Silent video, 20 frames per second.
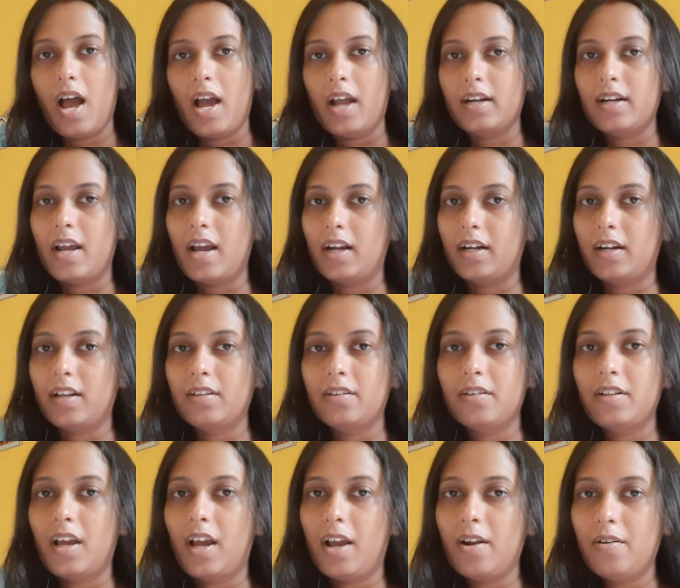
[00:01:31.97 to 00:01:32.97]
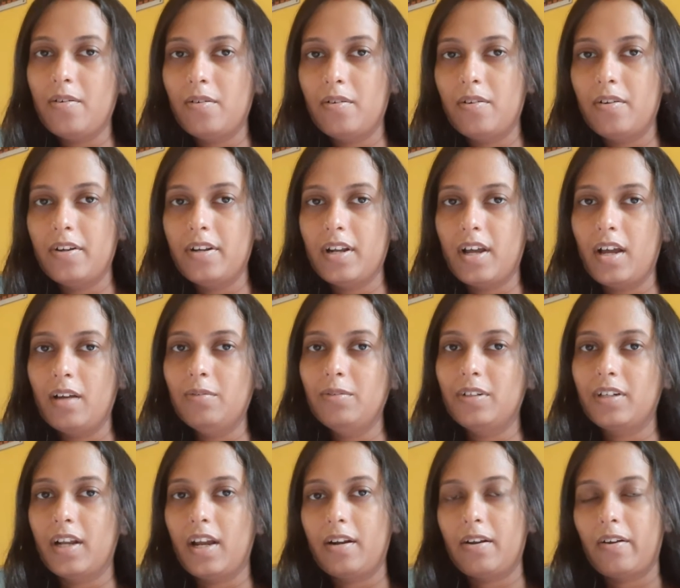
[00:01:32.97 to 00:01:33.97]
আর ডাক্তার তো দেখানো হলোই না
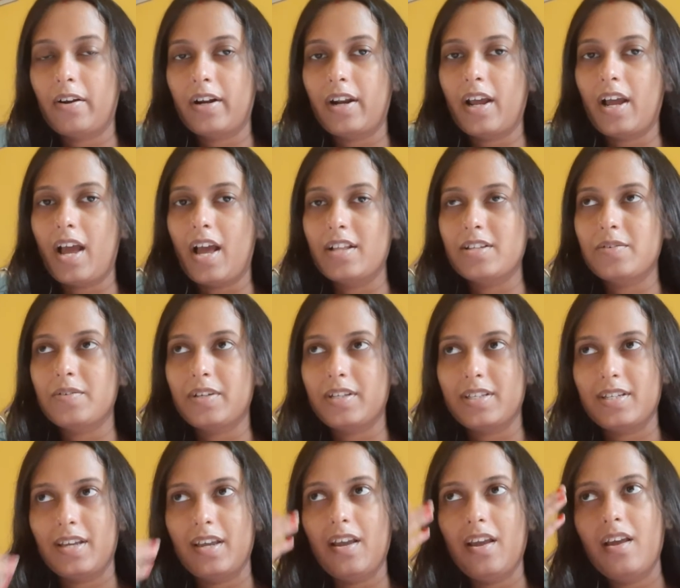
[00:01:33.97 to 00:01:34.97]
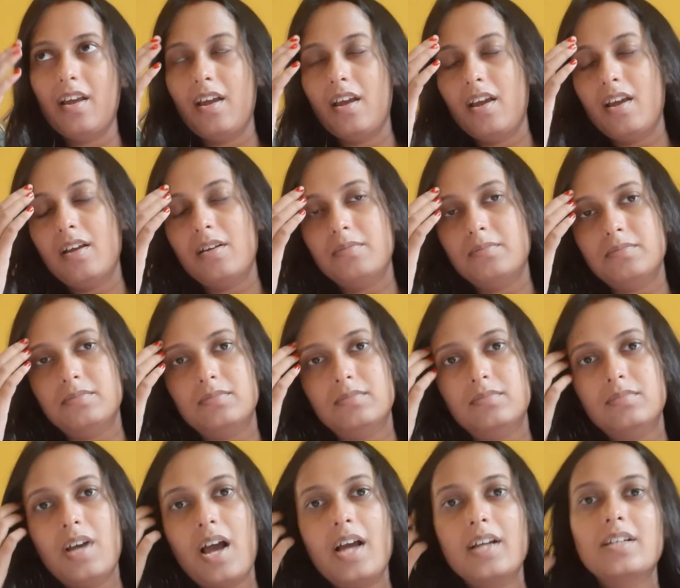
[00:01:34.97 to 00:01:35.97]
ওইটার একটা কাজ হয়েছে
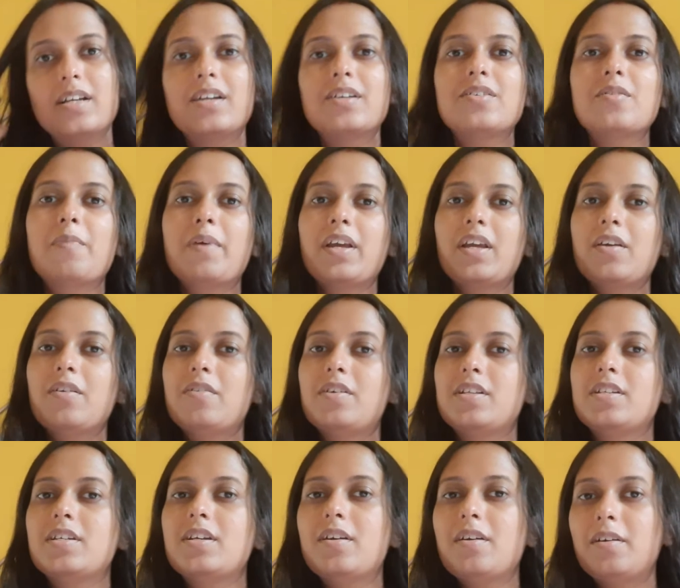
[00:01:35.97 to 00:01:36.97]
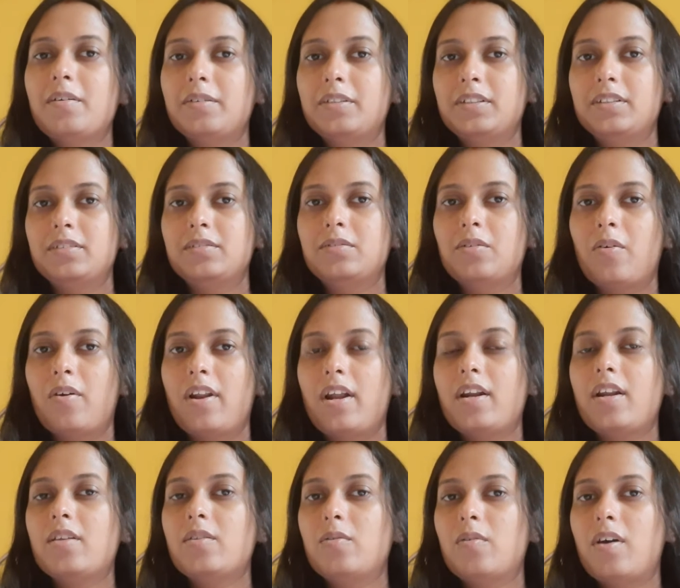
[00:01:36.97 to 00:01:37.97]
আসার সময় কি হয়েছে ওখানে
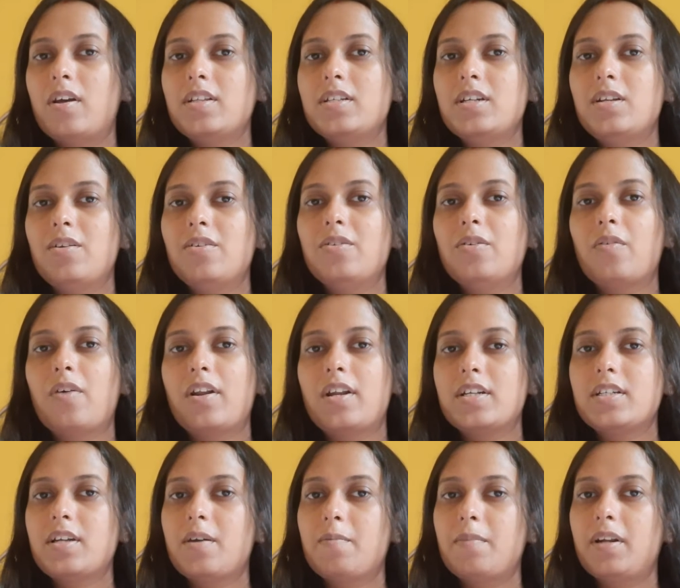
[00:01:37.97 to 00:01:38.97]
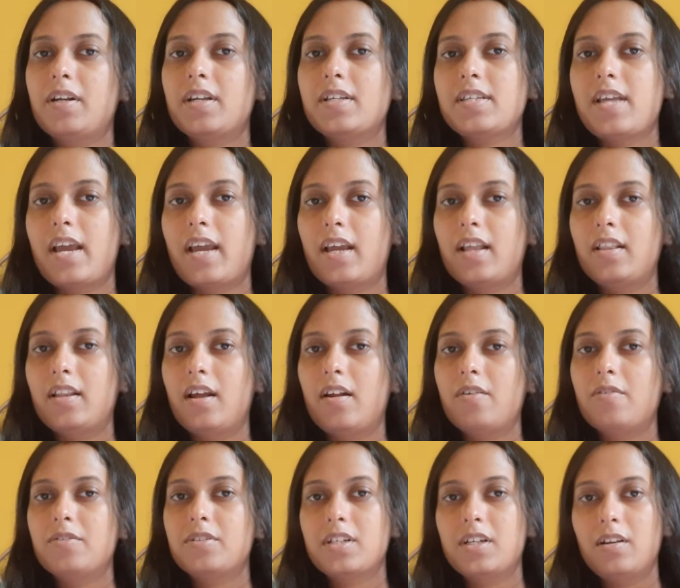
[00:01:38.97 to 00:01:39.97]
একটা দোকান ছিল দোকানের সামনে একটা সাইকেল
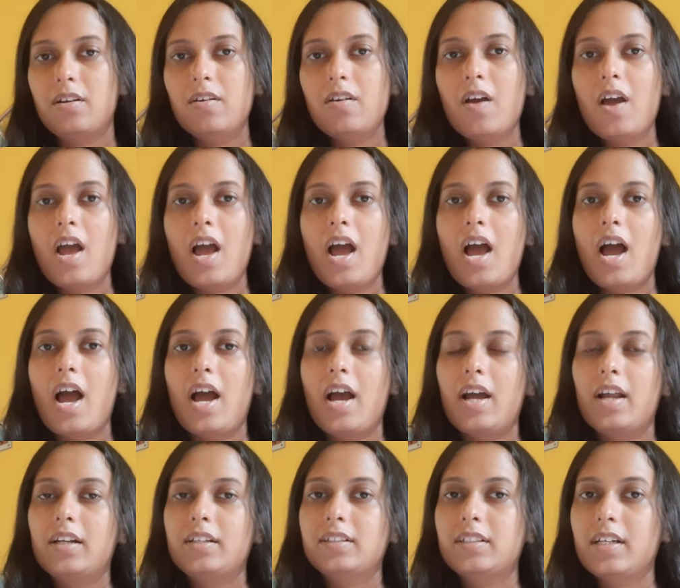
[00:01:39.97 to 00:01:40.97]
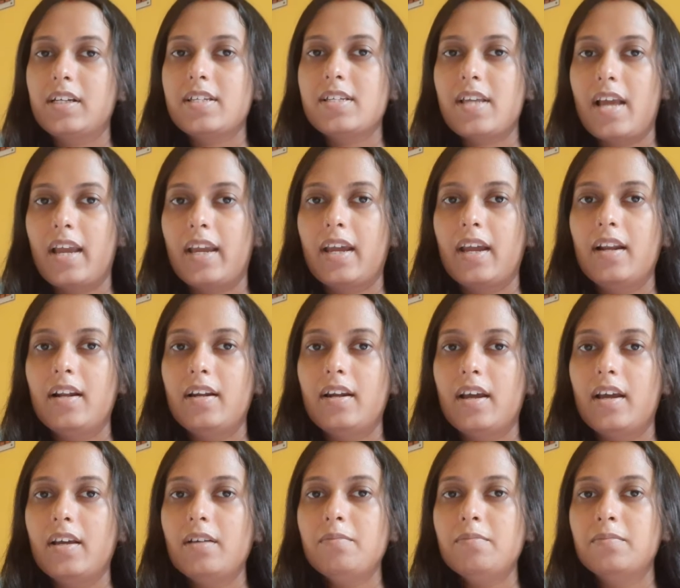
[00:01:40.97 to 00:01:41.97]
দাঁড়ানো ছিল আর সেই
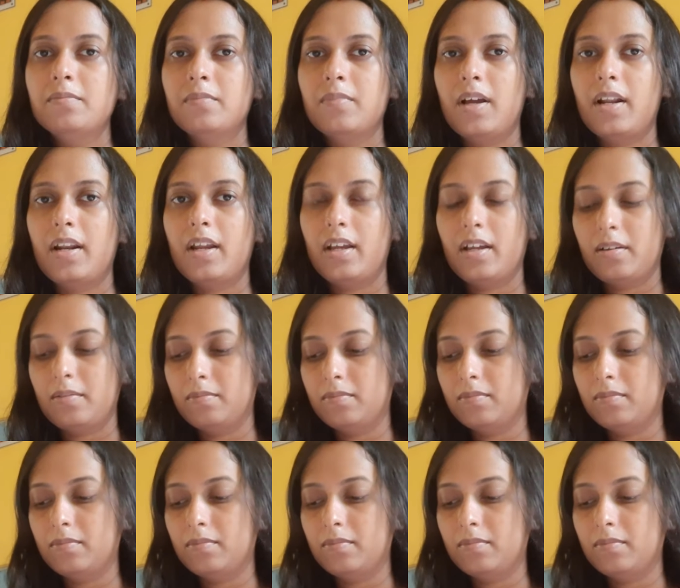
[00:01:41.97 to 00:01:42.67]
সাইকেলটা মানে